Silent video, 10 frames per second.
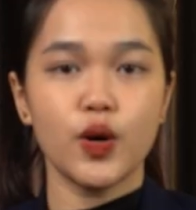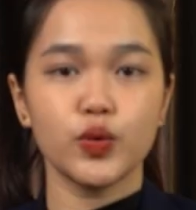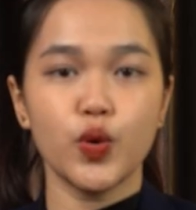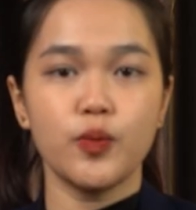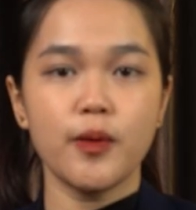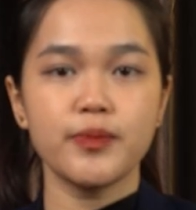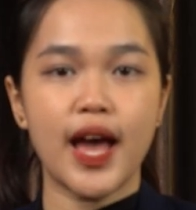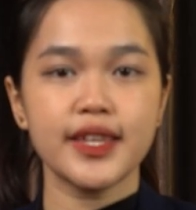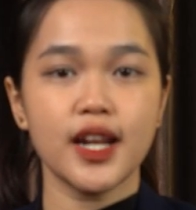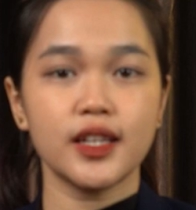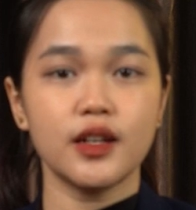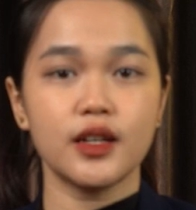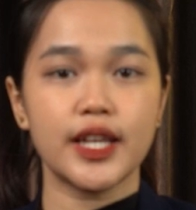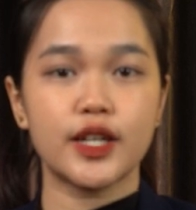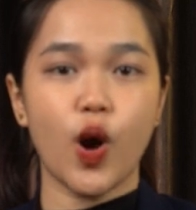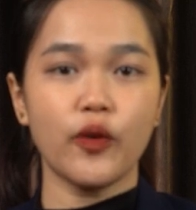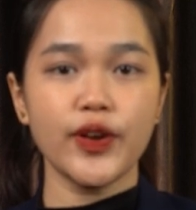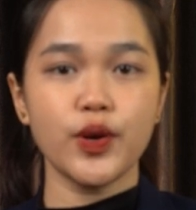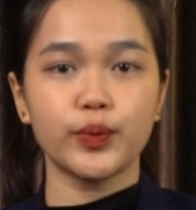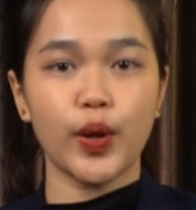Cầu thủ bóng đá nhận thưởng thì có
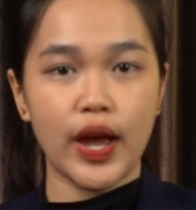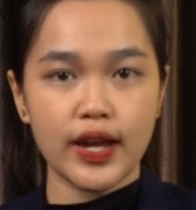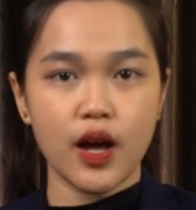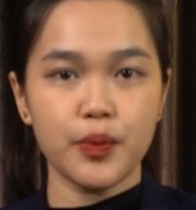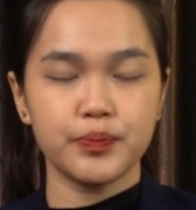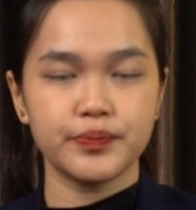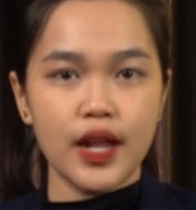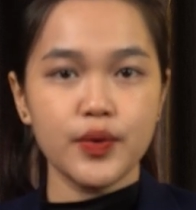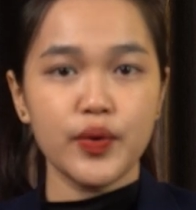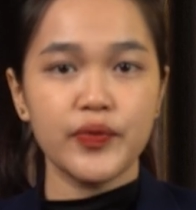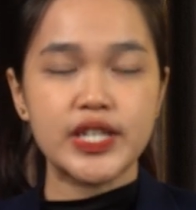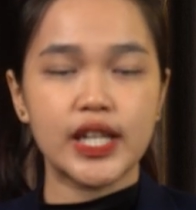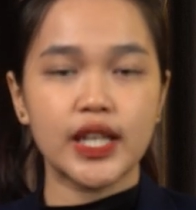phải nộp thuế hay không? Hân hoan với